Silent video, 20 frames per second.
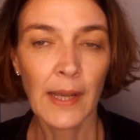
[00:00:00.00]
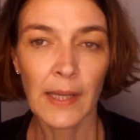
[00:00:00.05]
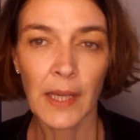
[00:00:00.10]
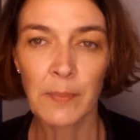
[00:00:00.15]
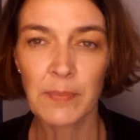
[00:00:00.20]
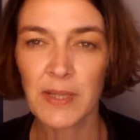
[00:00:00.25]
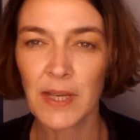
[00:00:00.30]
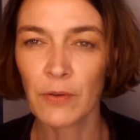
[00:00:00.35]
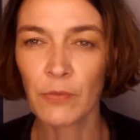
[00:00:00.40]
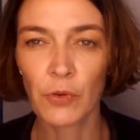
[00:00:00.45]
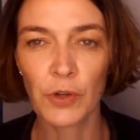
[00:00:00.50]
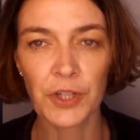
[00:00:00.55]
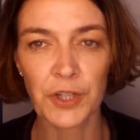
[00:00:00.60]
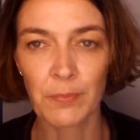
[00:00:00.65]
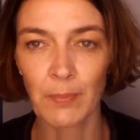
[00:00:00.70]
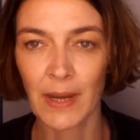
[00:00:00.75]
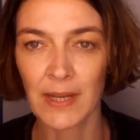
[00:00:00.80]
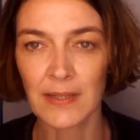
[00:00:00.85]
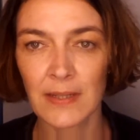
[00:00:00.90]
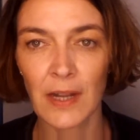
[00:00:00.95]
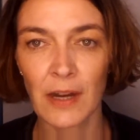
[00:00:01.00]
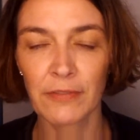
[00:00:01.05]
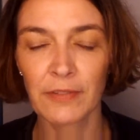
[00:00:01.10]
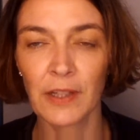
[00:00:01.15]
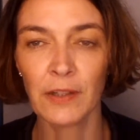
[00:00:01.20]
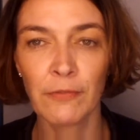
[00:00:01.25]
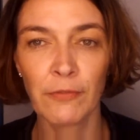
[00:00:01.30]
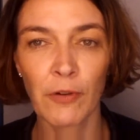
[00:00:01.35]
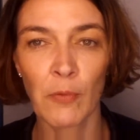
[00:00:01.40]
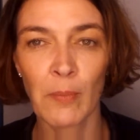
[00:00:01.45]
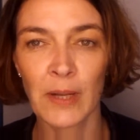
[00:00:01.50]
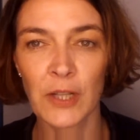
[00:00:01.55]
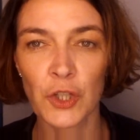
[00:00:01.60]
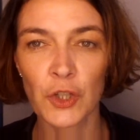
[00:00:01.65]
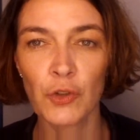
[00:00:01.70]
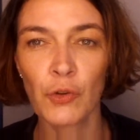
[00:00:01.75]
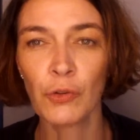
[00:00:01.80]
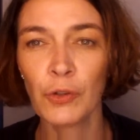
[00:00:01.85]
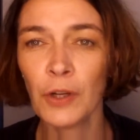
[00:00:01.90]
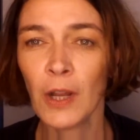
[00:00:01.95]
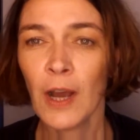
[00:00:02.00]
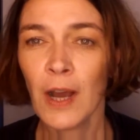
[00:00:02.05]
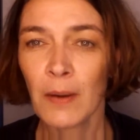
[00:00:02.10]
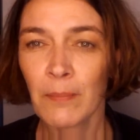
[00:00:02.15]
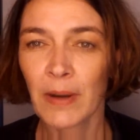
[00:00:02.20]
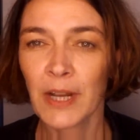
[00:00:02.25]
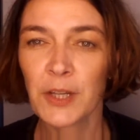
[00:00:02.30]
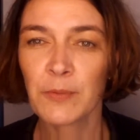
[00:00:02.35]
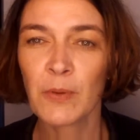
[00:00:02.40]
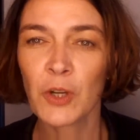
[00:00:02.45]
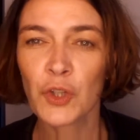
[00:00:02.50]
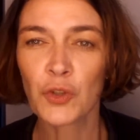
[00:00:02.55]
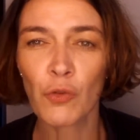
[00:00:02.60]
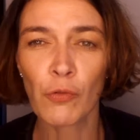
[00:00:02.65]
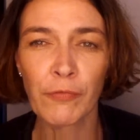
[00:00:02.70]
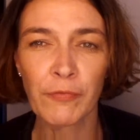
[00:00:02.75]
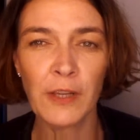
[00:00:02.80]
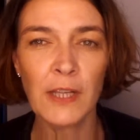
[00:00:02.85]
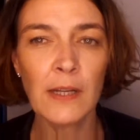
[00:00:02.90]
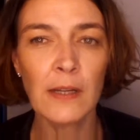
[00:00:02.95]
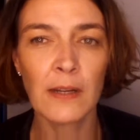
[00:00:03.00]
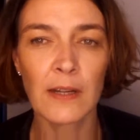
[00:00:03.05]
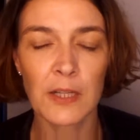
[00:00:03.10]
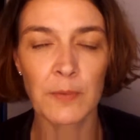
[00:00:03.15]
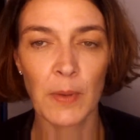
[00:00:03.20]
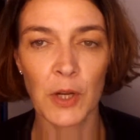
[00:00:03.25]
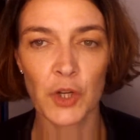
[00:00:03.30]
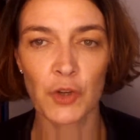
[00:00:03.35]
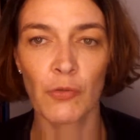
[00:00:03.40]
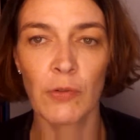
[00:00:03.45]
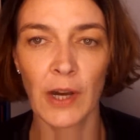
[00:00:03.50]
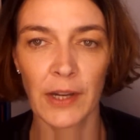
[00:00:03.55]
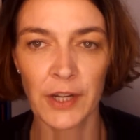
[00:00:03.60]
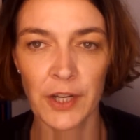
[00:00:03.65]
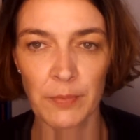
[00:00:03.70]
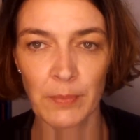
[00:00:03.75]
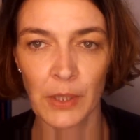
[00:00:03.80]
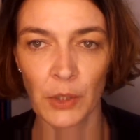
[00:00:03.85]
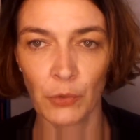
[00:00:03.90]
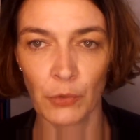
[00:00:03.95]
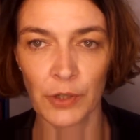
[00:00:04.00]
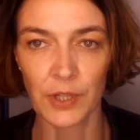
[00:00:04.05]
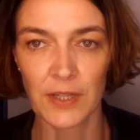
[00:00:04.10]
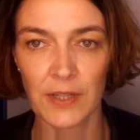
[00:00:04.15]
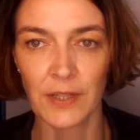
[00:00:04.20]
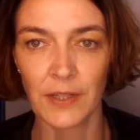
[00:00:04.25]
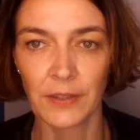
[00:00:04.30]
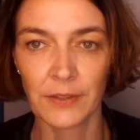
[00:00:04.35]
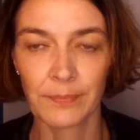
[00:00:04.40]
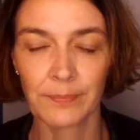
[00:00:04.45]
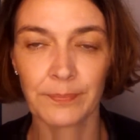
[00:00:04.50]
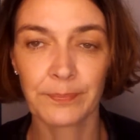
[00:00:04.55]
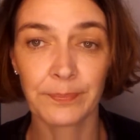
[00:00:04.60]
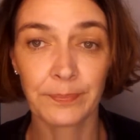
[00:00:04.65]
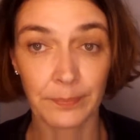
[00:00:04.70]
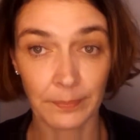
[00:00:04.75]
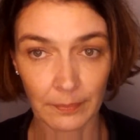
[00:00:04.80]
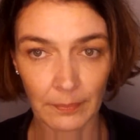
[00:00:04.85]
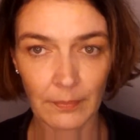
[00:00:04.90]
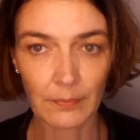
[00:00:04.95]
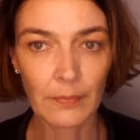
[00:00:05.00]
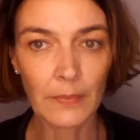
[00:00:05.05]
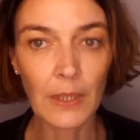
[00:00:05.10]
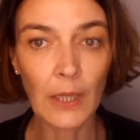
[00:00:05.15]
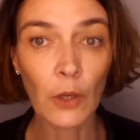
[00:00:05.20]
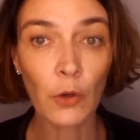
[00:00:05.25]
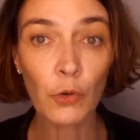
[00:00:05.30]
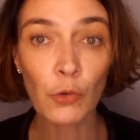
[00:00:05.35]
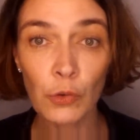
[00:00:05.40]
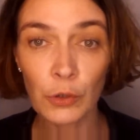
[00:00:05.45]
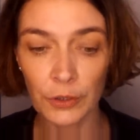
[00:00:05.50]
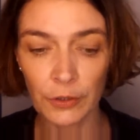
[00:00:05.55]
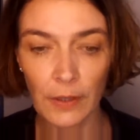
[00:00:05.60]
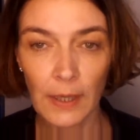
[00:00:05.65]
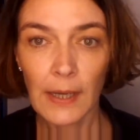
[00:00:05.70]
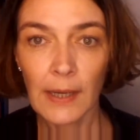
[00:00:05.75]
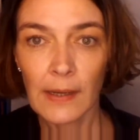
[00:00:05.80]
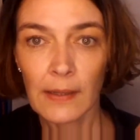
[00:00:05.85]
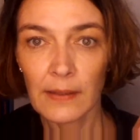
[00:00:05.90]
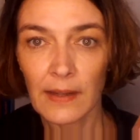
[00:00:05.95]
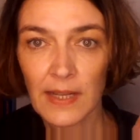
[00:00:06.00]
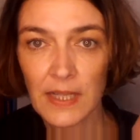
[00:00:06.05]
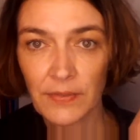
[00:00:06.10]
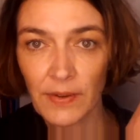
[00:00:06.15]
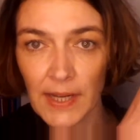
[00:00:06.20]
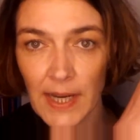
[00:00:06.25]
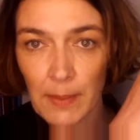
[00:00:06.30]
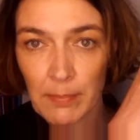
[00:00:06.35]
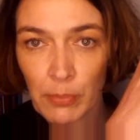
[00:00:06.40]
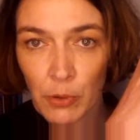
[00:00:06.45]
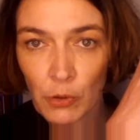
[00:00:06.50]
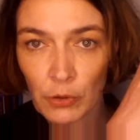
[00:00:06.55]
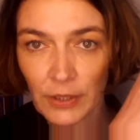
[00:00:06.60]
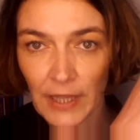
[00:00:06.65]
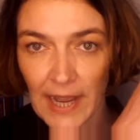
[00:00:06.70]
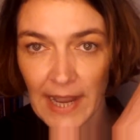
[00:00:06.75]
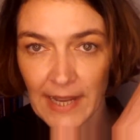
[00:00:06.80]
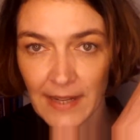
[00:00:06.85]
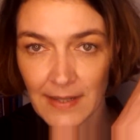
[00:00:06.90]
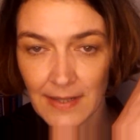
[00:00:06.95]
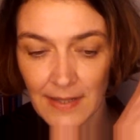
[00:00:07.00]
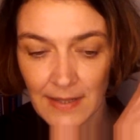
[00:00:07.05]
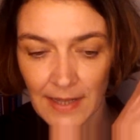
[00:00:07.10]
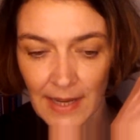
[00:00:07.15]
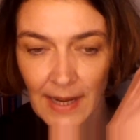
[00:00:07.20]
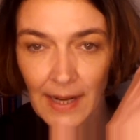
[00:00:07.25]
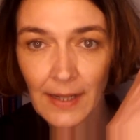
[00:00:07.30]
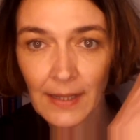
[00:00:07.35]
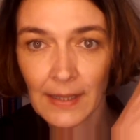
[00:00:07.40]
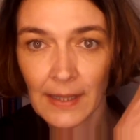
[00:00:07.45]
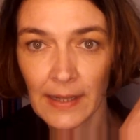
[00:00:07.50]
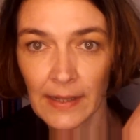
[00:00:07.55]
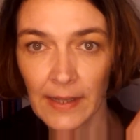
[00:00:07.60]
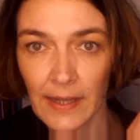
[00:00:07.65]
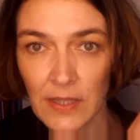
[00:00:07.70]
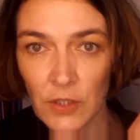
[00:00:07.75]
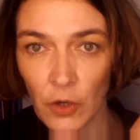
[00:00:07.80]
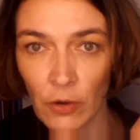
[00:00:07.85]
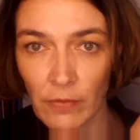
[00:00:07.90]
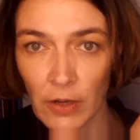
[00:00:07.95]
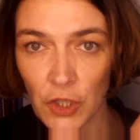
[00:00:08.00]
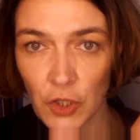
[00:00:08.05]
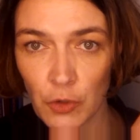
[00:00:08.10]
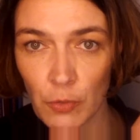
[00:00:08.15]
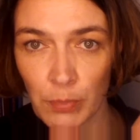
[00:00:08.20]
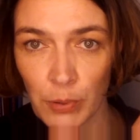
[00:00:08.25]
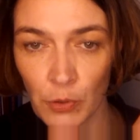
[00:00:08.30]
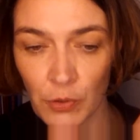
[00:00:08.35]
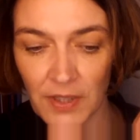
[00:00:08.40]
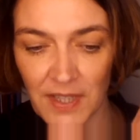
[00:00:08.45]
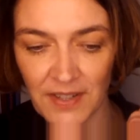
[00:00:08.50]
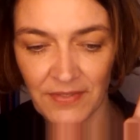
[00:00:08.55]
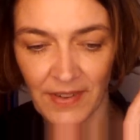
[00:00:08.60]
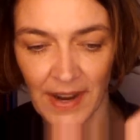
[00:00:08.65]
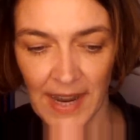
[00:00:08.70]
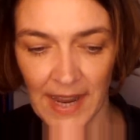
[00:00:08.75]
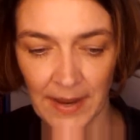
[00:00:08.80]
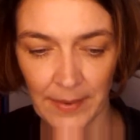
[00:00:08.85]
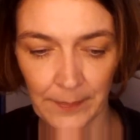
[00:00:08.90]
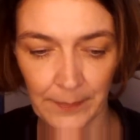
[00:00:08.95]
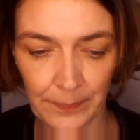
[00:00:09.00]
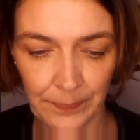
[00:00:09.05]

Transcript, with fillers: Gibt es ja wirklich massenhaft Informationen, manchmal so viele, dass man schon gar nicht mehr durchsieht. Gut, das war der Punkt 1, ja? Jetzt kommen wir zu Punkt 2.